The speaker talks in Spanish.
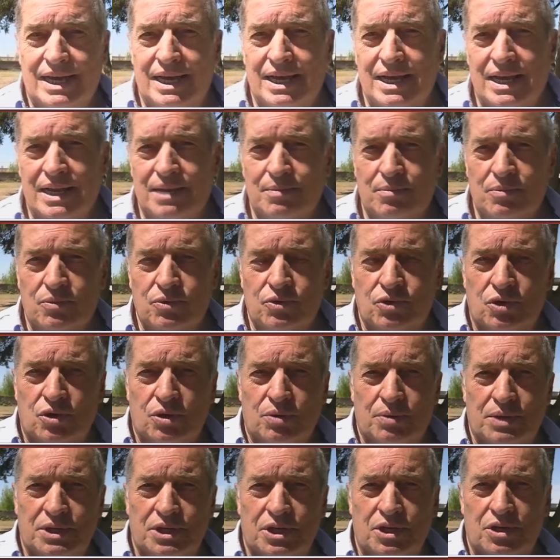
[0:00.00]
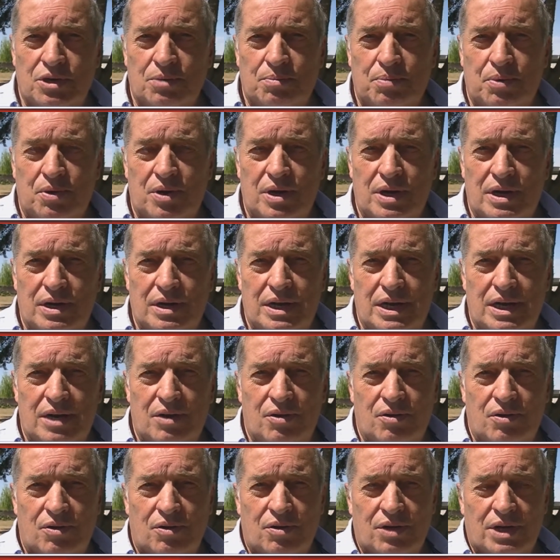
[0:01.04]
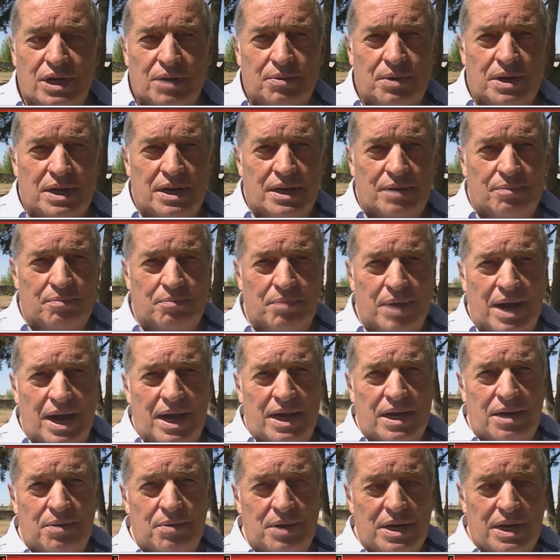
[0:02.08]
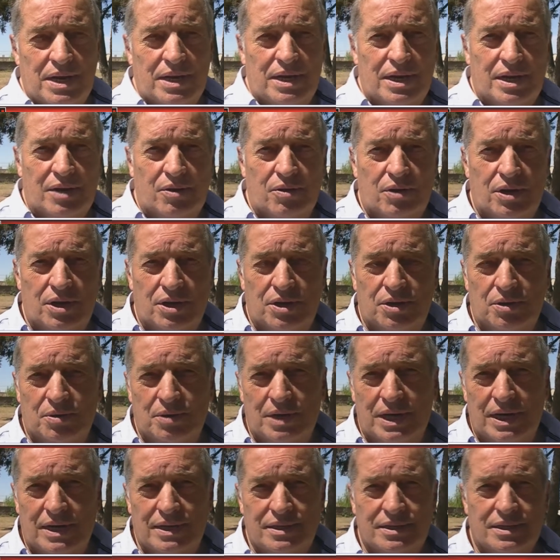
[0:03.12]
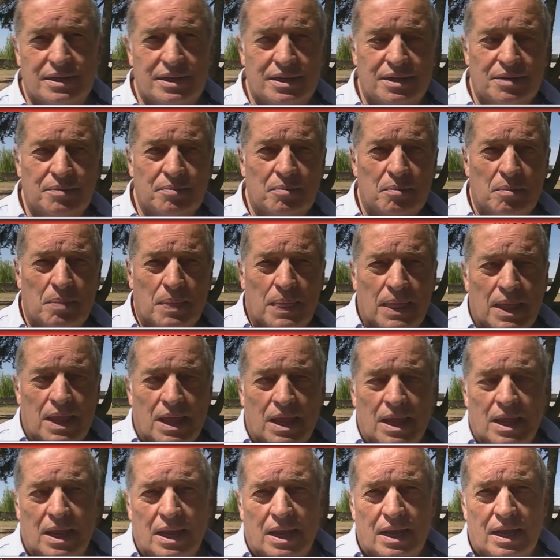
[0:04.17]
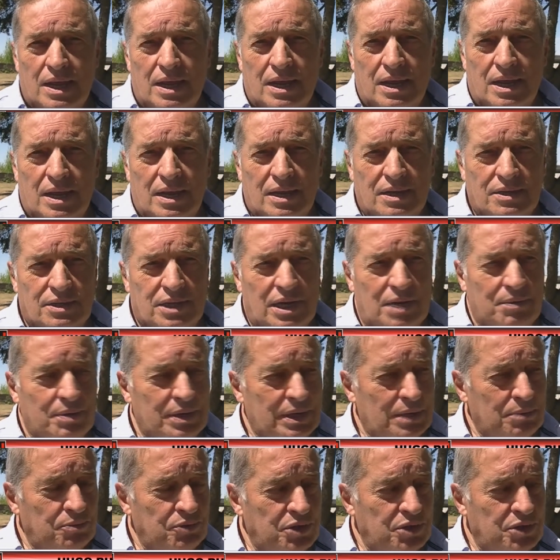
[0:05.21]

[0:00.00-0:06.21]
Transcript: quejan mucho los vecinos porque los que vienen, van y vienen del colegio inglés eh, se levanta